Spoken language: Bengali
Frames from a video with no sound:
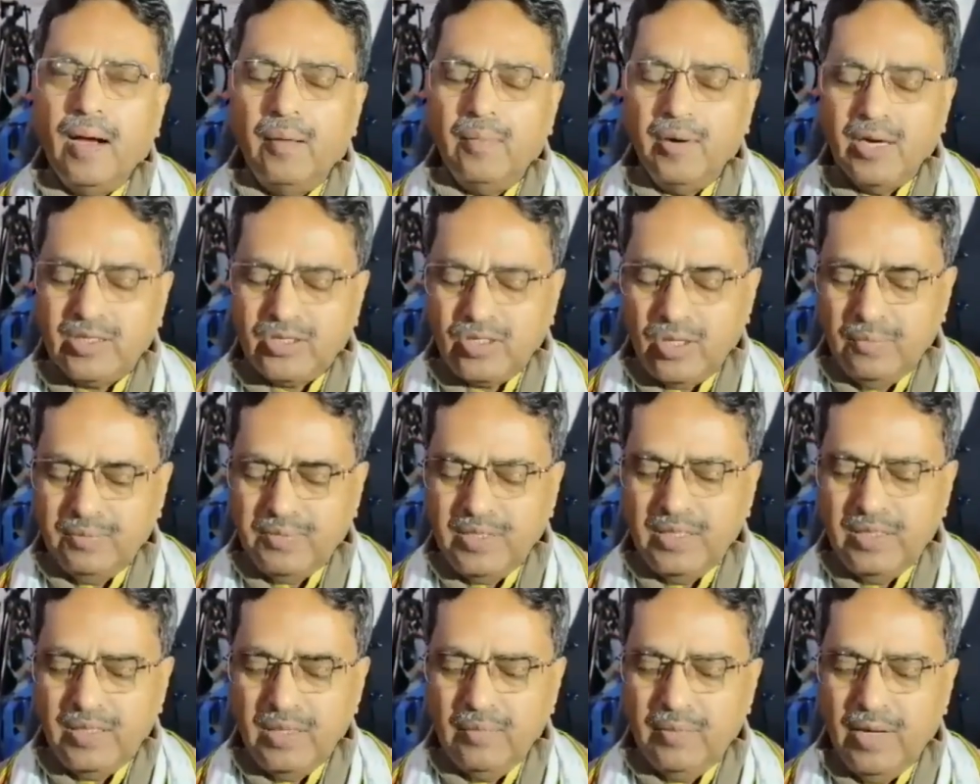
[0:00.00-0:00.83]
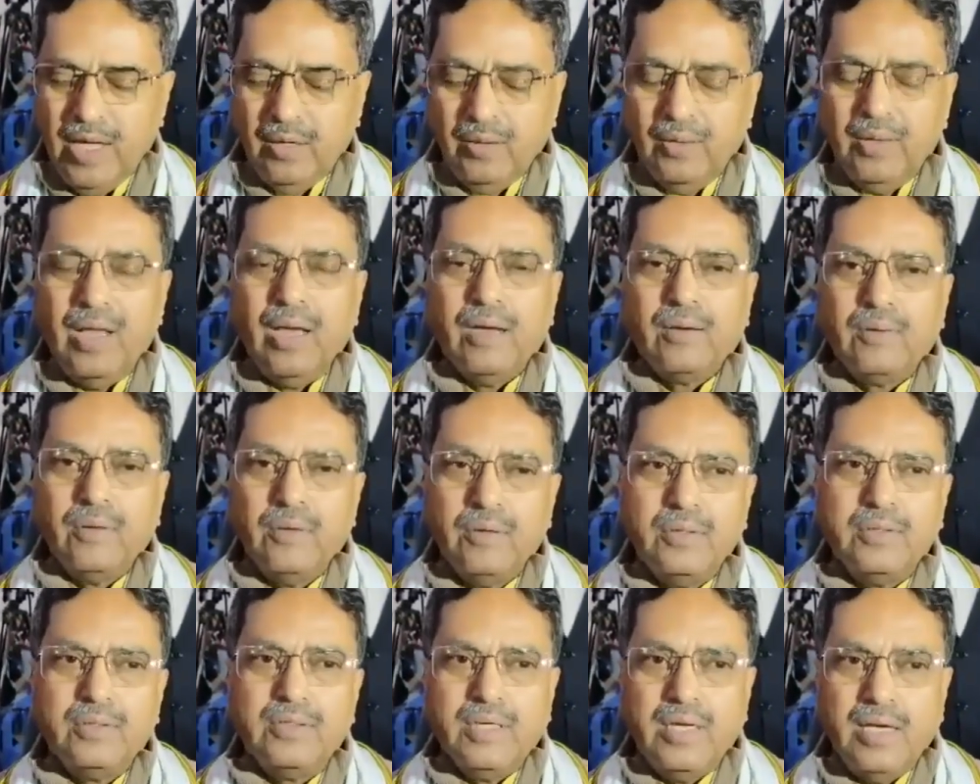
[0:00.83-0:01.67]
আমার সবচাইতে ভালো
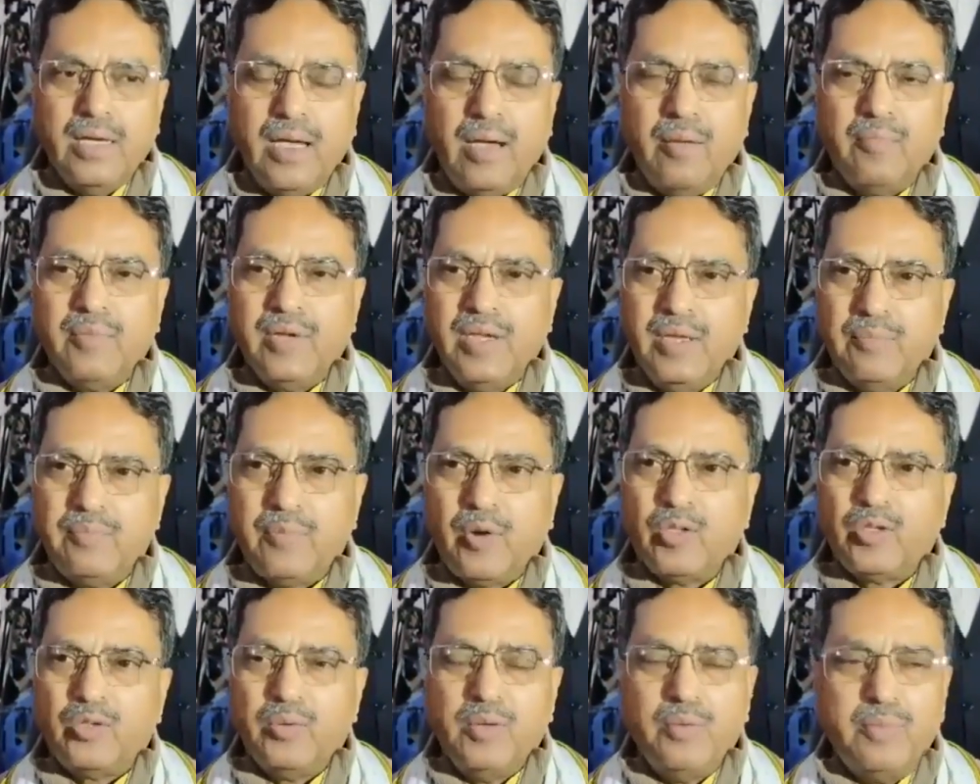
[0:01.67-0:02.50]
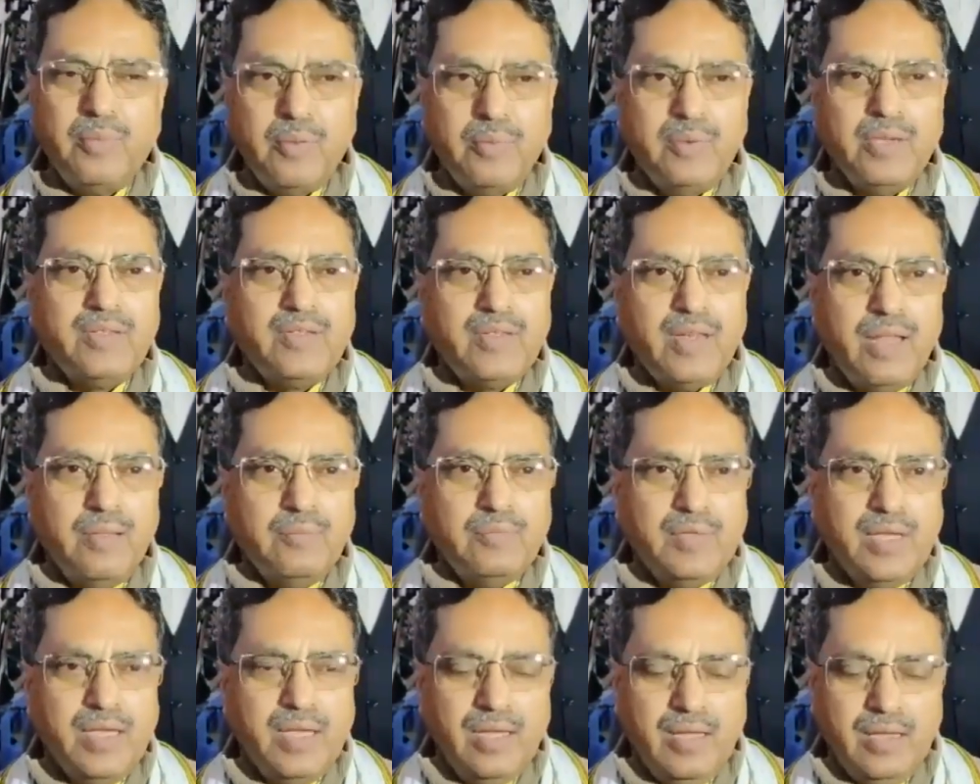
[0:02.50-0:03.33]
লাগলো যে আমি প্রথমে ভেবেছিলাম
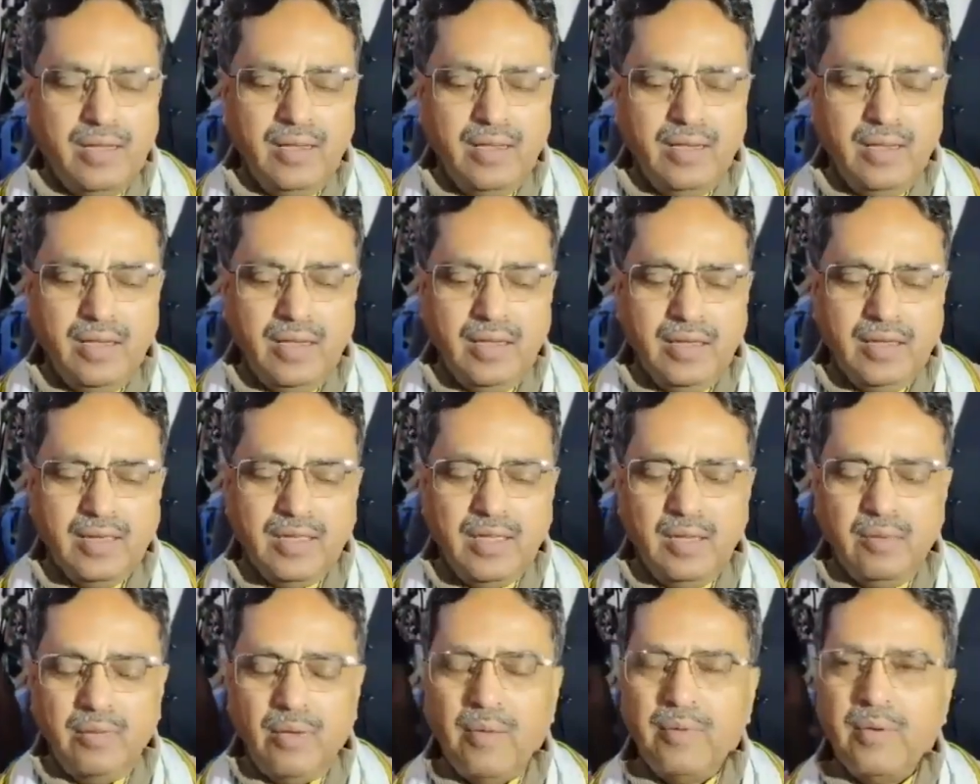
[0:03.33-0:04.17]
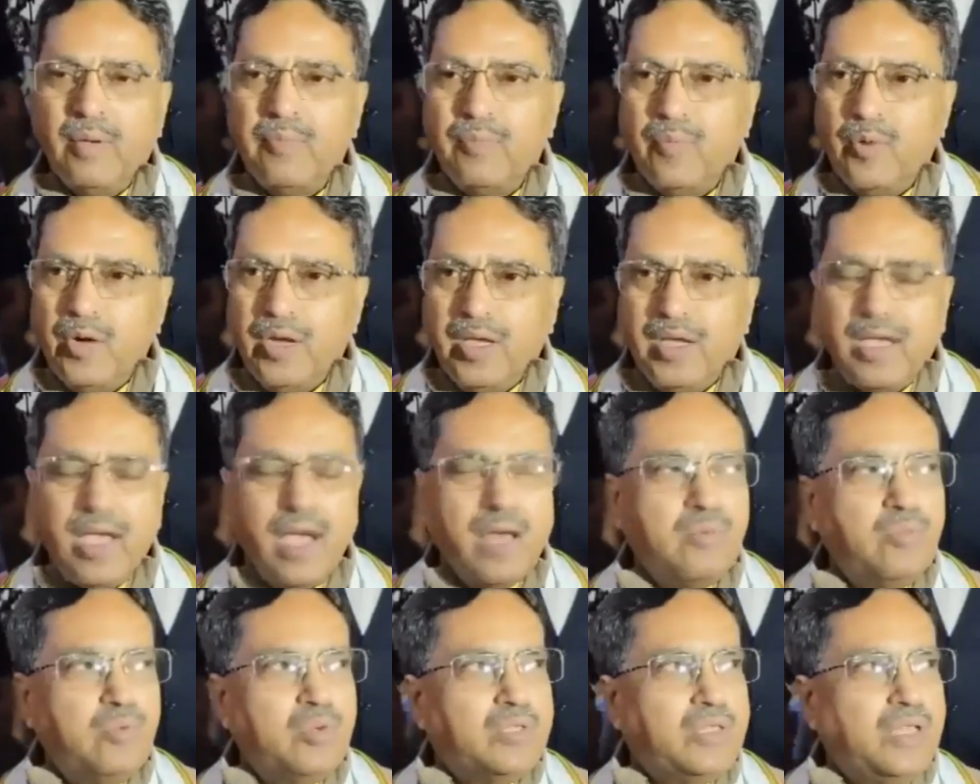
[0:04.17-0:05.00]
যে কিভাবে
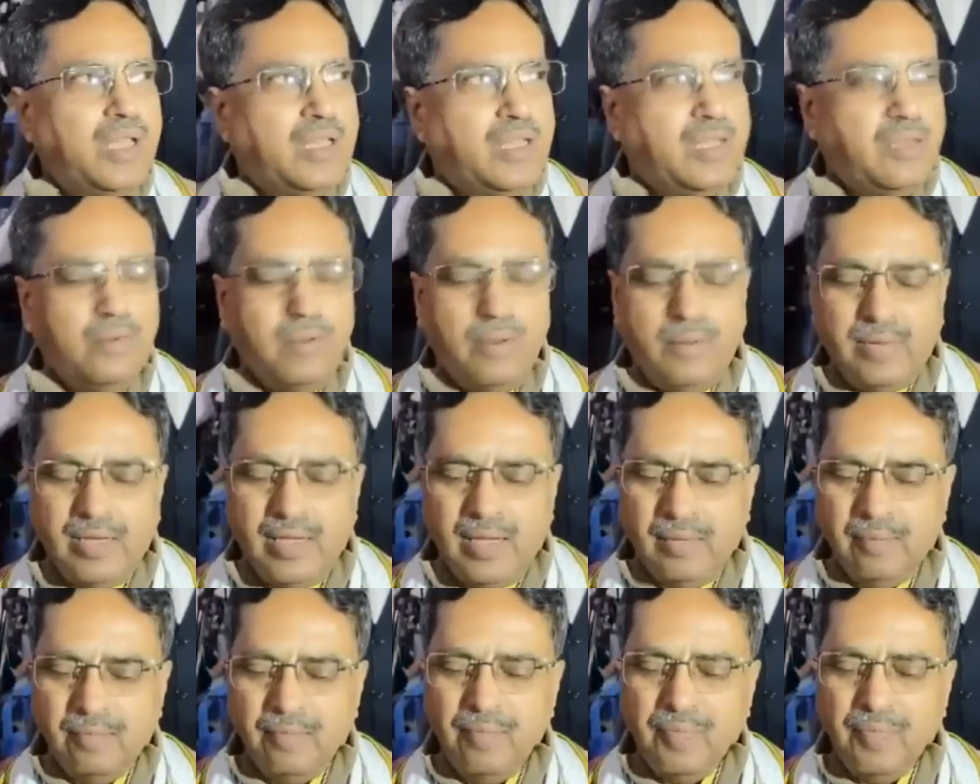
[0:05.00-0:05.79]
পরীক্ষার মধ্যে কিভাবে